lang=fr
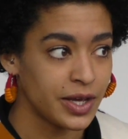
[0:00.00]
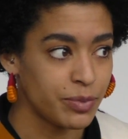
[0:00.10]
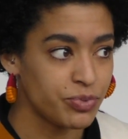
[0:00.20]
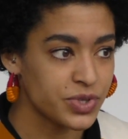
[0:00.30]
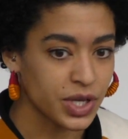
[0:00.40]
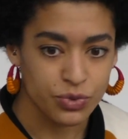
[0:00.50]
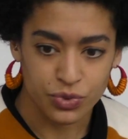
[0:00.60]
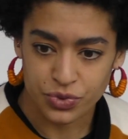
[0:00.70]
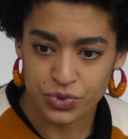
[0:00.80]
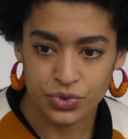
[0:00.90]
et puis sa
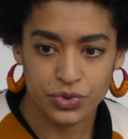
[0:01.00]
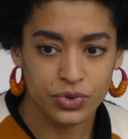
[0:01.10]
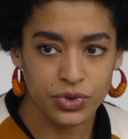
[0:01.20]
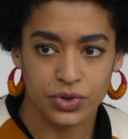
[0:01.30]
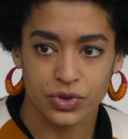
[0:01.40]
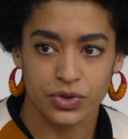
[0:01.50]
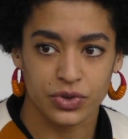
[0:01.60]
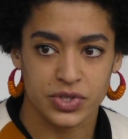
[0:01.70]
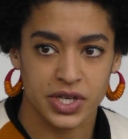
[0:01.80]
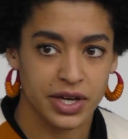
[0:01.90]
culture,
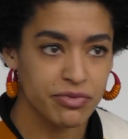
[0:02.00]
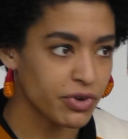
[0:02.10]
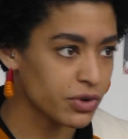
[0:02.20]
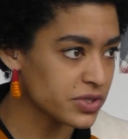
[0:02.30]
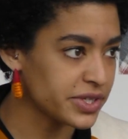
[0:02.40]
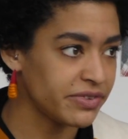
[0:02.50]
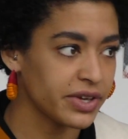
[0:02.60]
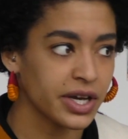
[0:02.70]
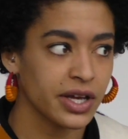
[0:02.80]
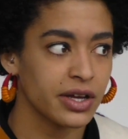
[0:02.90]
euh, ses références
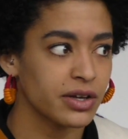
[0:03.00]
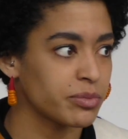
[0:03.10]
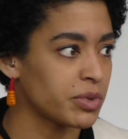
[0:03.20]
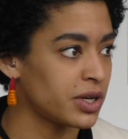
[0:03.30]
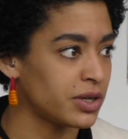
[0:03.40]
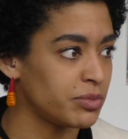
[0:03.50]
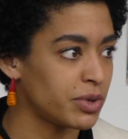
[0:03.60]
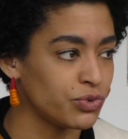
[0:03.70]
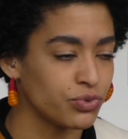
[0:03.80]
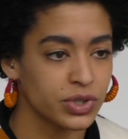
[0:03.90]
littéraires, il
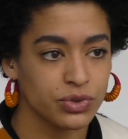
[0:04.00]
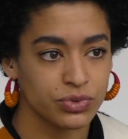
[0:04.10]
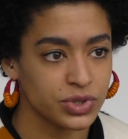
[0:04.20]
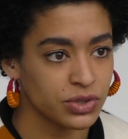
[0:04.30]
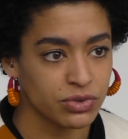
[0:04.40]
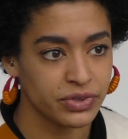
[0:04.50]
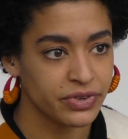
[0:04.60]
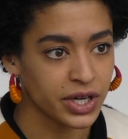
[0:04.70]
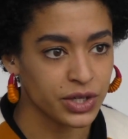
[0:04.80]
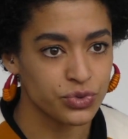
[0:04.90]
m'a nourri aussi en
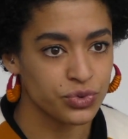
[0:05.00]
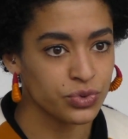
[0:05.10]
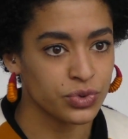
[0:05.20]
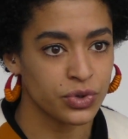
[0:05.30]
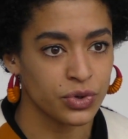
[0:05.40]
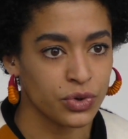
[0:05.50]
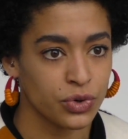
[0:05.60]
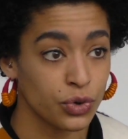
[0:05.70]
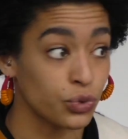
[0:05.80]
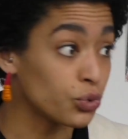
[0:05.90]
littérature, en,
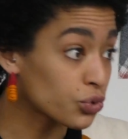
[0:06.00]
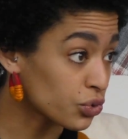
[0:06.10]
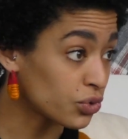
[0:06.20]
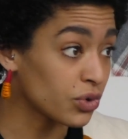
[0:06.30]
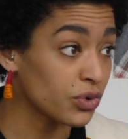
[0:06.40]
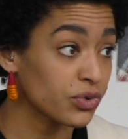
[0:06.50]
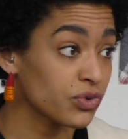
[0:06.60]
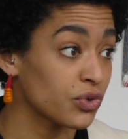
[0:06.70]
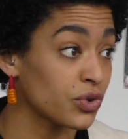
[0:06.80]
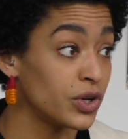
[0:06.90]
en autres
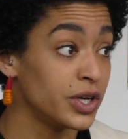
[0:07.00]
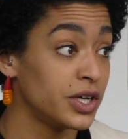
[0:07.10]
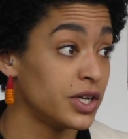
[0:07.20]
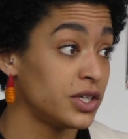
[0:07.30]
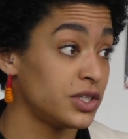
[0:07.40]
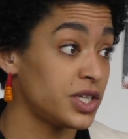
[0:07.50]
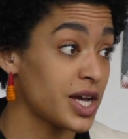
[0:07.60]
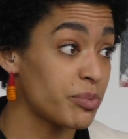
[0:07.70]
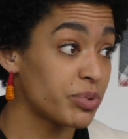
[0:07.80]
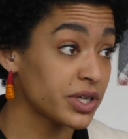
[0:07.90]
danses. J'ai
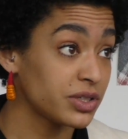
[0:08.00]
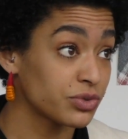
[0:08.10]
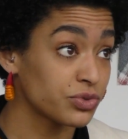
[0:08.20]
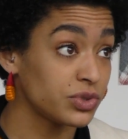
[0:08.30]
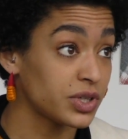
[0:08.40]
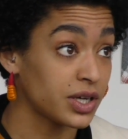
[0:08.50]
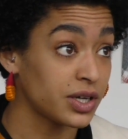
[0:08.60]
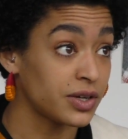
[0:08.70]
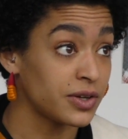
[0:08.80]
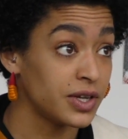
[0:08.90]
appris ensuite
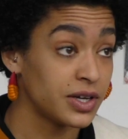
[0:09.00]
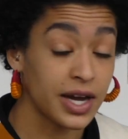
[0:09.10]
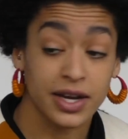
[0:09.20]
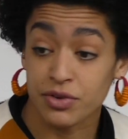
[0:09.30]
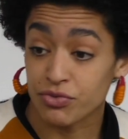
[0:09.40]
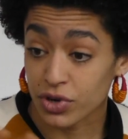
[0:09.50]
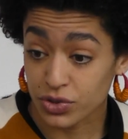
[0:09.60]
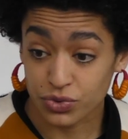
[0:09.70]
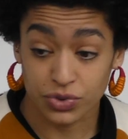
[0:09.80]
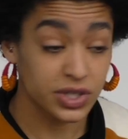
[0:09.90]
à, aller voir
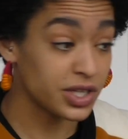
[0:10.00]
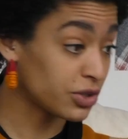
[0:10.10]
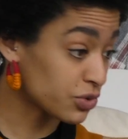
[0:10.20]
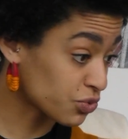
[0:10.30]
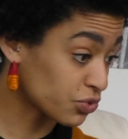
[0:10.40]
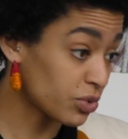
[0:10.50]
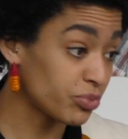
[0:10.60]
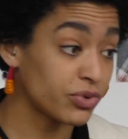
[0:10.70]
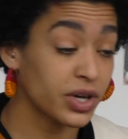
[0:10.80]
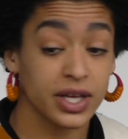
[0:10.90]
du côté de la danse
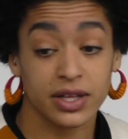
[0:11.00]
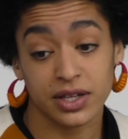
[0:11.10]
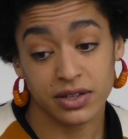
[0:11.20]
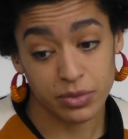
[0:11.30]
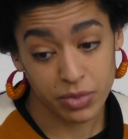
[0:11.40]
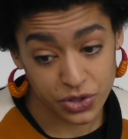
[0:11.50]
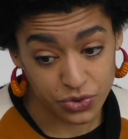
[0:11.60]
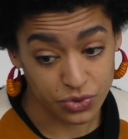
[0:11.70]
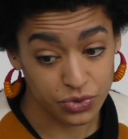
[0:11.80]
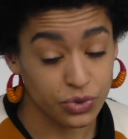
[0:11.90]
contemporaine, les démarches
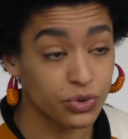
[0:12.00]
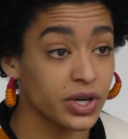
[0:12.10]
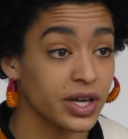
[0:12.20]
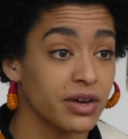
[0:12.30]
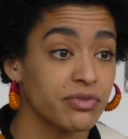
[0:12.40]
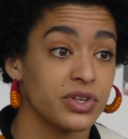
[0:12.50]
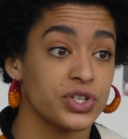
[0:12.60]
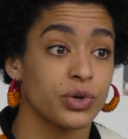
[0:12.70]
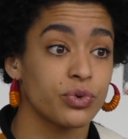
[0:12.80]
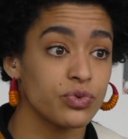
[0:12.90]
de, de chorégraphes
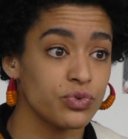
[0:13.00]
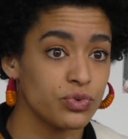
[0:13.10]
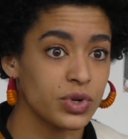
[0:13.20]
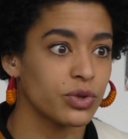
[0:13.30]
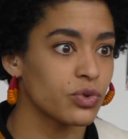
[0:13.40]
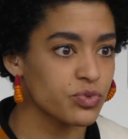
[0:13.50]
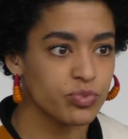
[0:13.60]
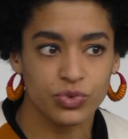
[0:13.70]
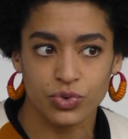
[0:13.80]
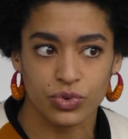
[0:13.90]
déjà connues, la danse
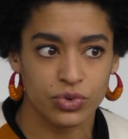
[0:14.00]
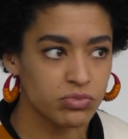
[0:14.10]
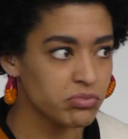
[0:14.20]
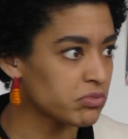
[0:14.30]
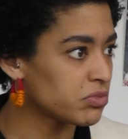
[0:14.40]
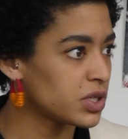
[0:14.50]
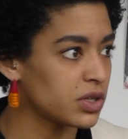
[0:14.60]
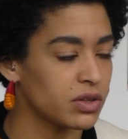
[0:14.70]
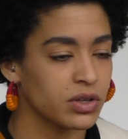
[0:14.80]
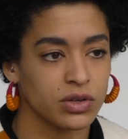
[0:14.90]
buto, qui
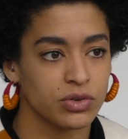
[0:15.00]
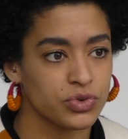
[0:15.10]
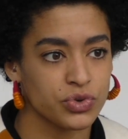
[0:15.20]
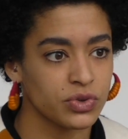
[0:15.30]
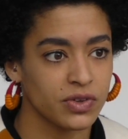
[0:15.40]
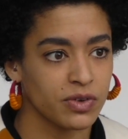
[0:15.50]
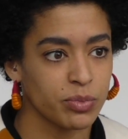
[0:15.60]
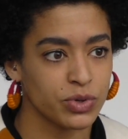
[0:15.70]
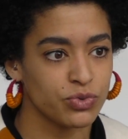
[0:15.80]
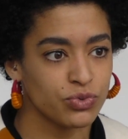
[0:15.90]
était, que je ne connaissais
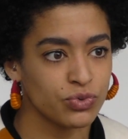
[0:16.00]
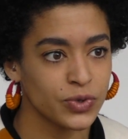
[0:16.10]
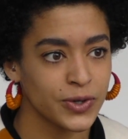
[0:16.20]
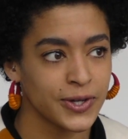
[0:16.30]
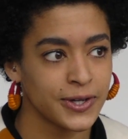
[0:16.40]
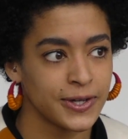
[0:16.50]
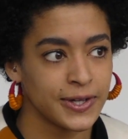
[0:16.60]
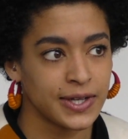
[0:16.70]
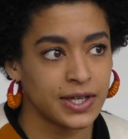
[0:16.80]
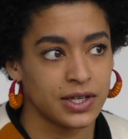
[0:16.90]
pas du tout.
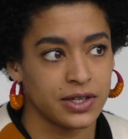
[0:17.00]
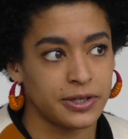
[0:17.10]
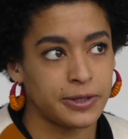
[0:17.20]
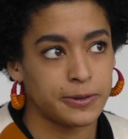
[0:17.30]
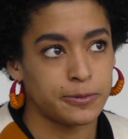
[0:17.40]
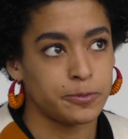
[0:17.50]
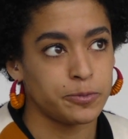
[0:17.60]
Euh,